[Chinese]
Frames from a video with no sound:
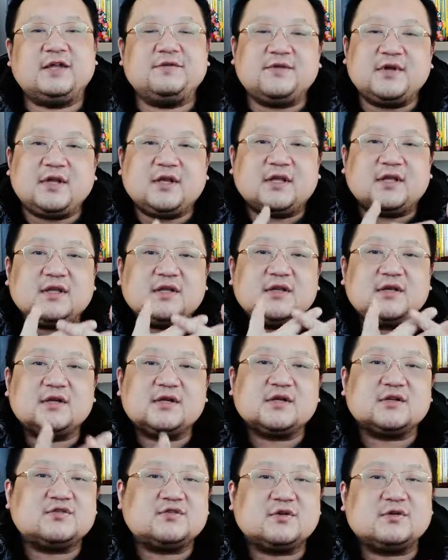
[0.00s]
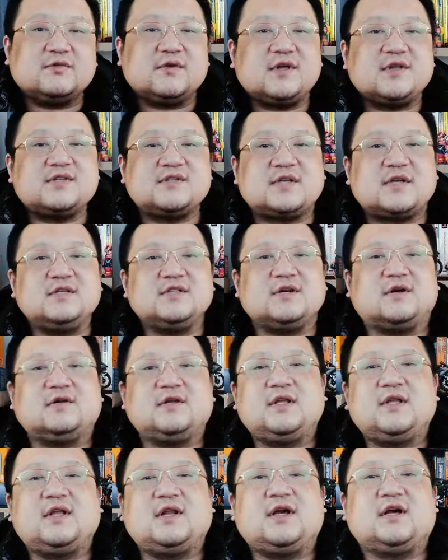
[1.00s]
因为林克作为三角
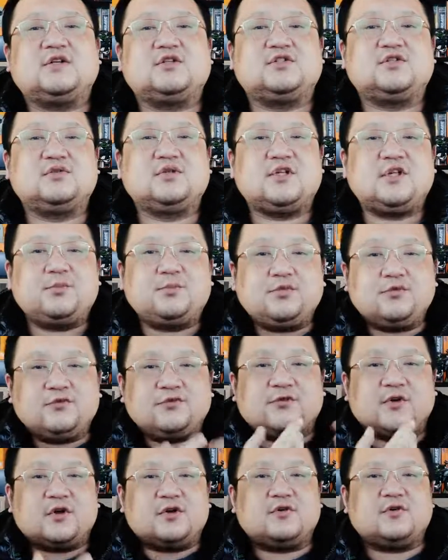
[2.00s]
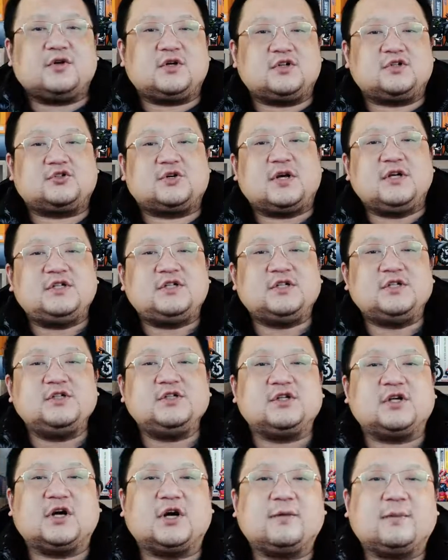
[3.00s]
力量中的一部分或者传承
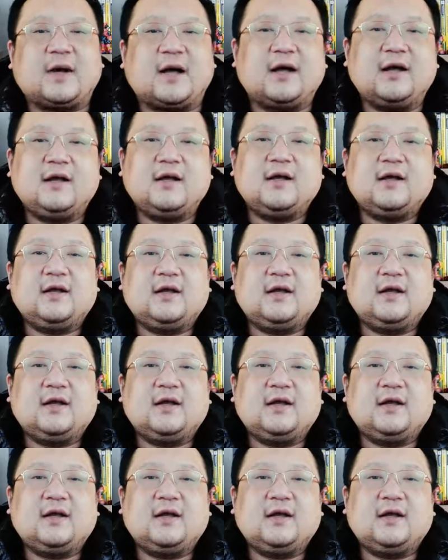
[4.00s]
者吧。